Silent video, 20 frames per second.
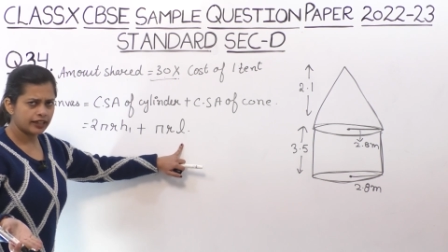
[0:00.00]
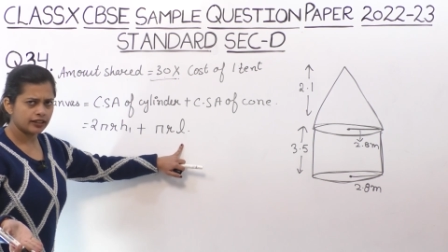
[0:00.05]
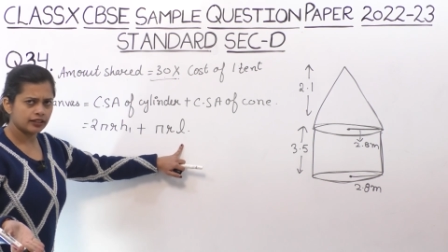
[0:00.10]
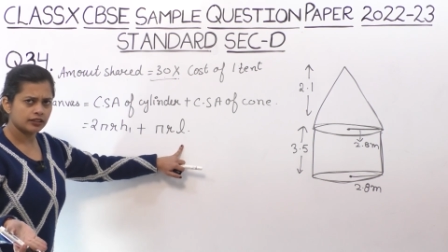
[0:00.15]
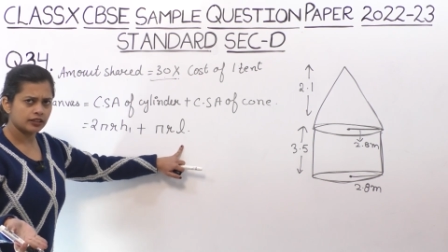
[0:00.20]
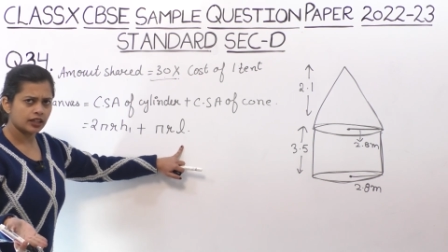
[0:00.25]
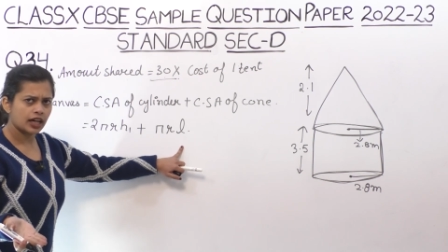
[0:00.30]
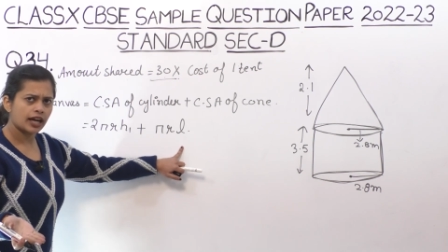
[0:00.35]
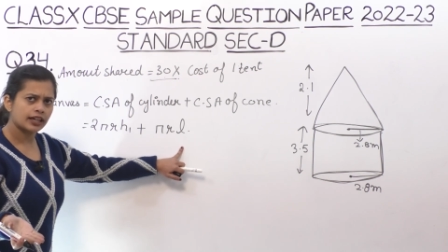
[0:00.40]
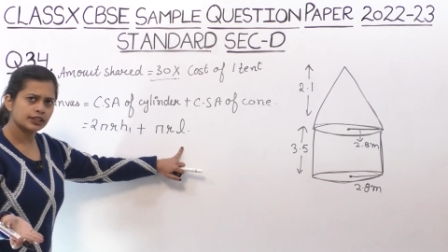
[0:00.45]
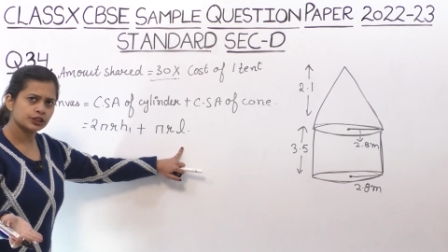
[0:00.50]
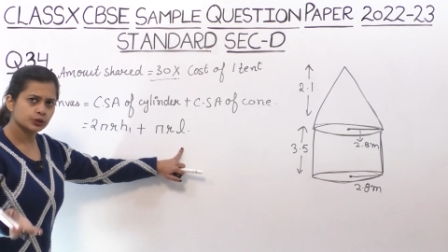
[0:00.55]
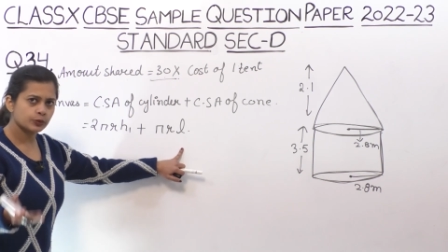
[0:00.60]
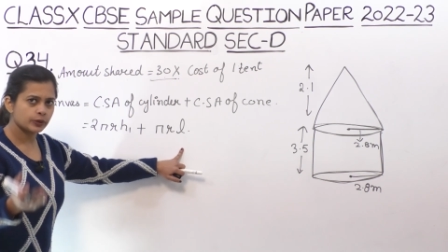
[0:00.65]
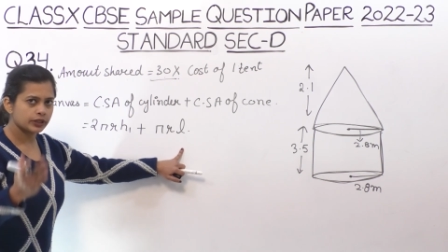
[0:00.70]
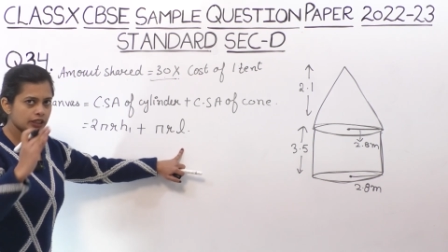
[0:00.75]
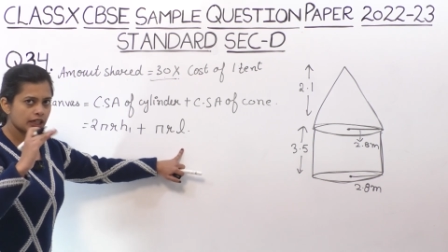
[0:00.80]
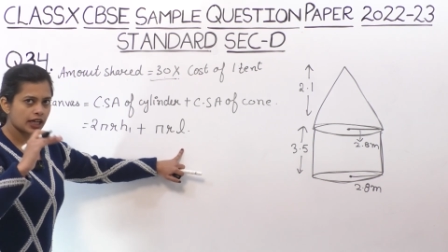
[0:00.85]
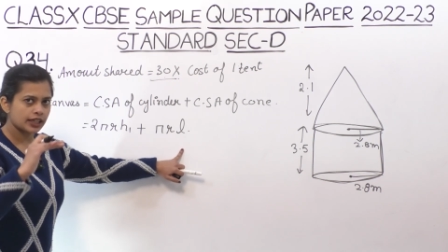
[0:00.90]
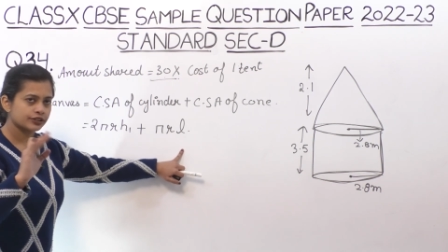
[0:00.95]
आर
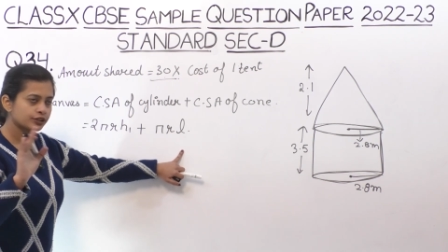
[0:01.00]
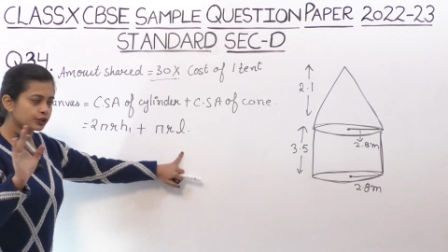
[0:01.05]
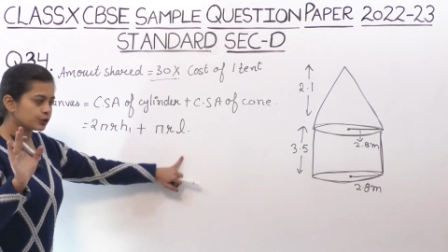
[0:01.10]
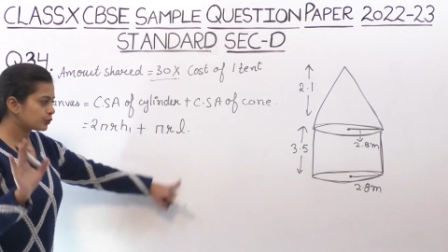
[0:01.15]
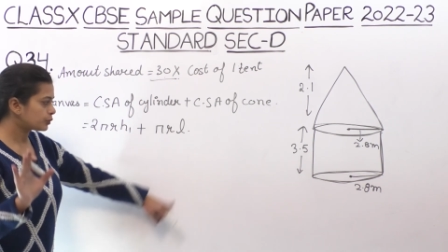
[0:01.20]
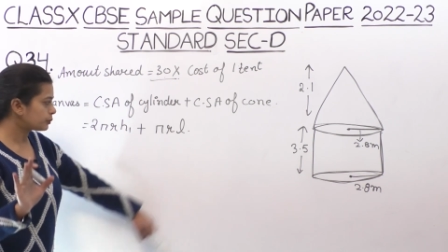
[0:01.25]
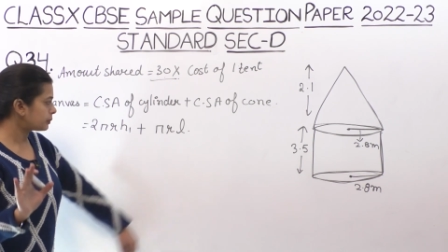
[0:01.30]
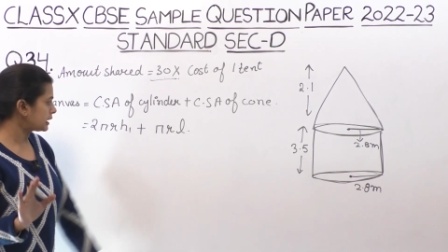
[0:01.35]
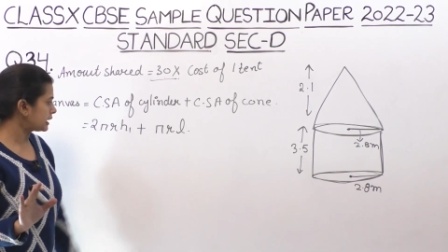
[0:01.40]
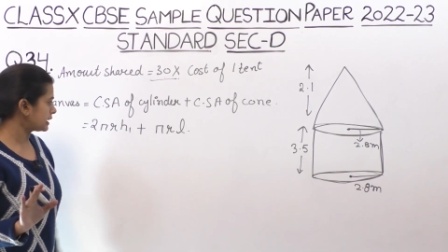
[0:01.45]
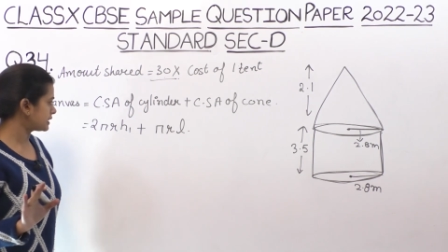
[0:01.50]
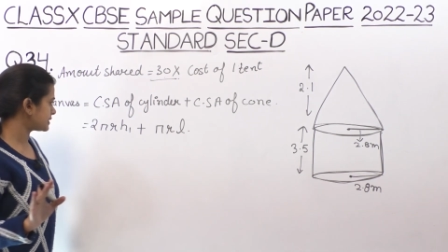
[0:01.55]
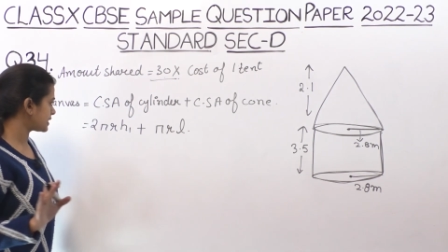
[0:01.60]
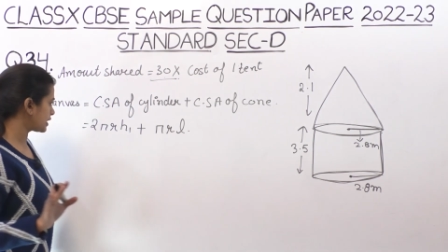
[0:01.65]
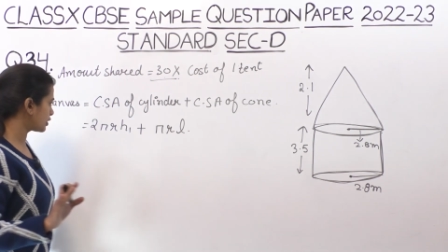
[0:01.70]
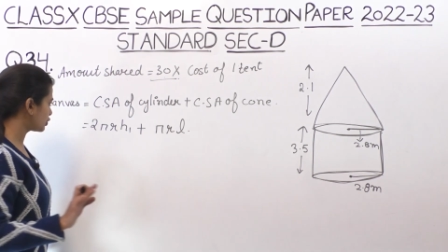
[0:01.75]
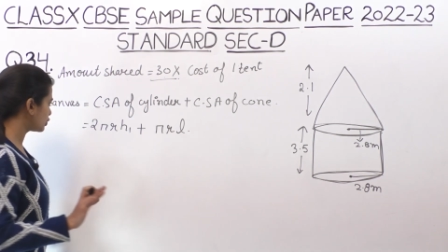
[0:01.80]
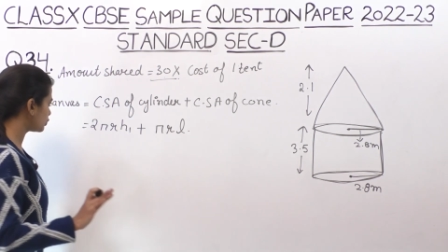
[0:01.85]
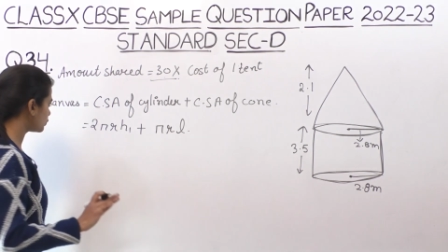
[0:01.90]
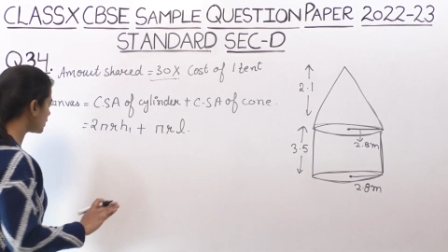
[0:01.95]
स्क्वायर का अंडर रूट भी लिख
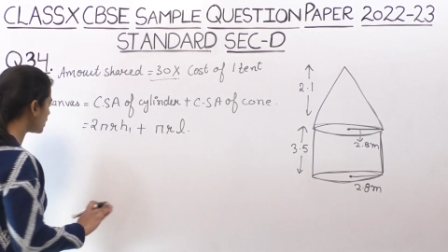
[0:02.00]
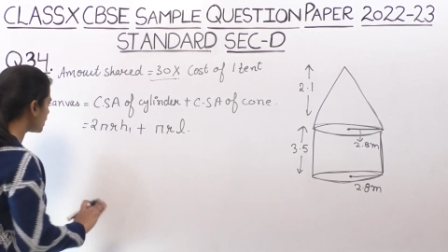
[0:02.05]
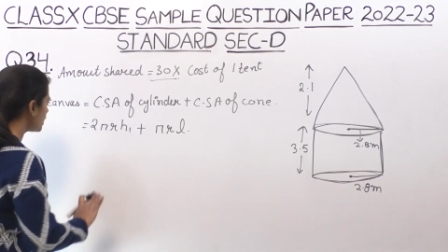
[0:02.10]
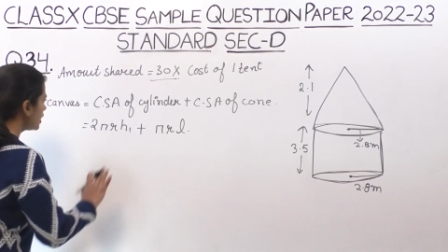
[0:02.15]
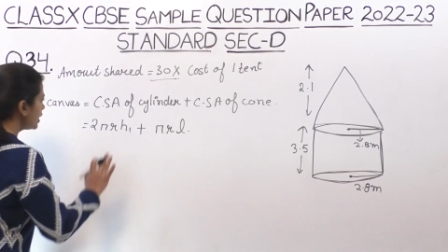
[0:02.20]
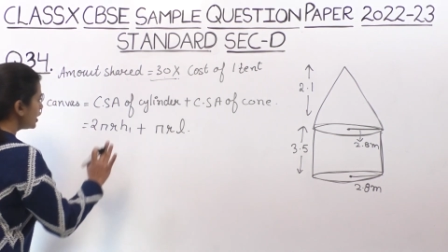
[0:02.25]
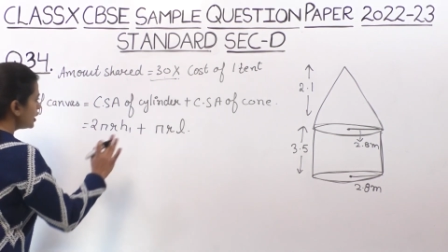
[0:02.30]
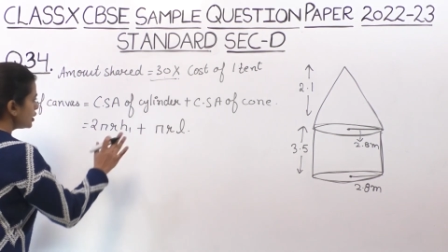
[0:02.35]
सकते हो ना